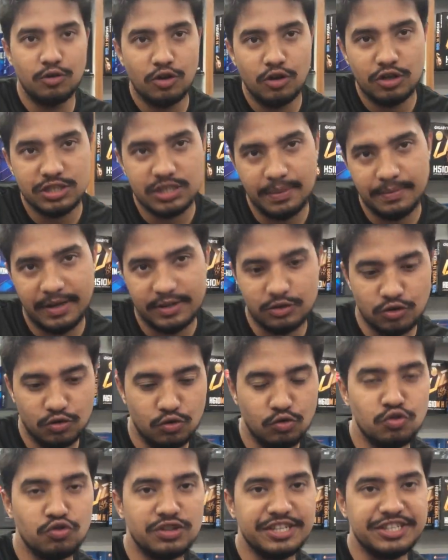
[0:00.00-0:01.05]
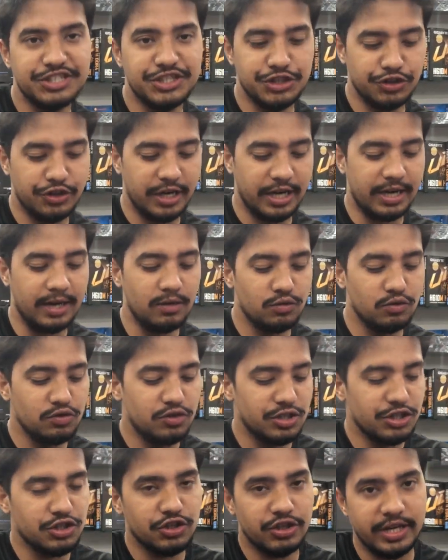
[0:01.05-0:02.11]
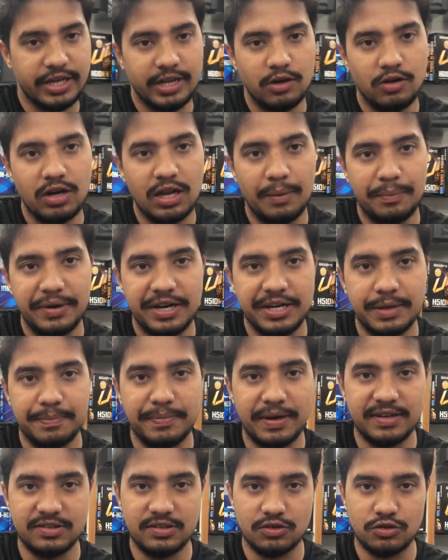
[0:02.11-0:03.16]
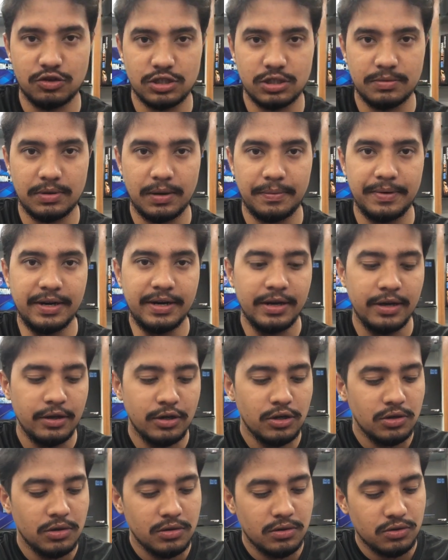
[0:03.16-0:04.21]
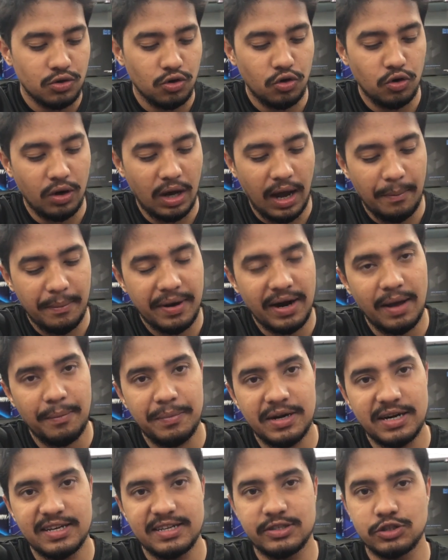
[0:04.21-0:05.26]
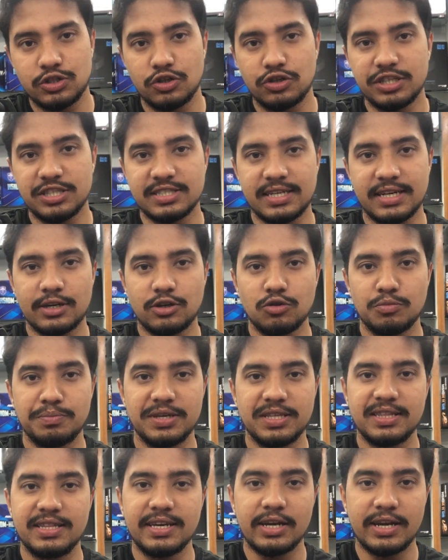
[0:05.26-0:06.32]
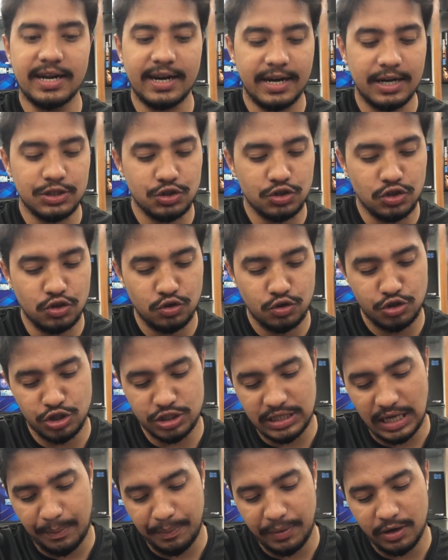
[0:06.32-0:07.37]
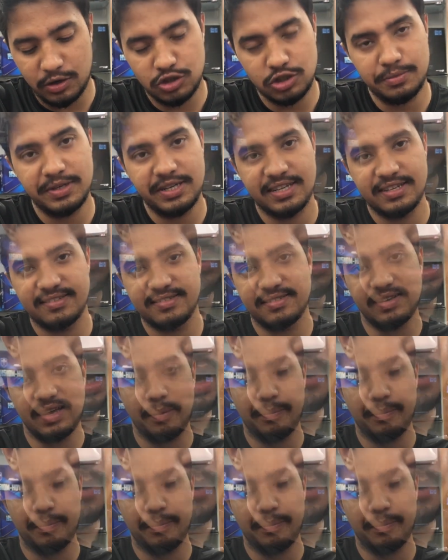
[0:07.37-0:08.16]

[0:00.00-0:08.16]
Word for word: মূল্য হচ্ছে মাত্র উনত্রিশশো টাকা উনত্রিশশো টাকা হলে আপনি একটি পারচেস করতে পারবেন তো আমরা আপনার স্টোরেজটা একটু বৃদ্ধি রাখার জন্য দুশো ছাপ্পান্ন জিবি রেখেছি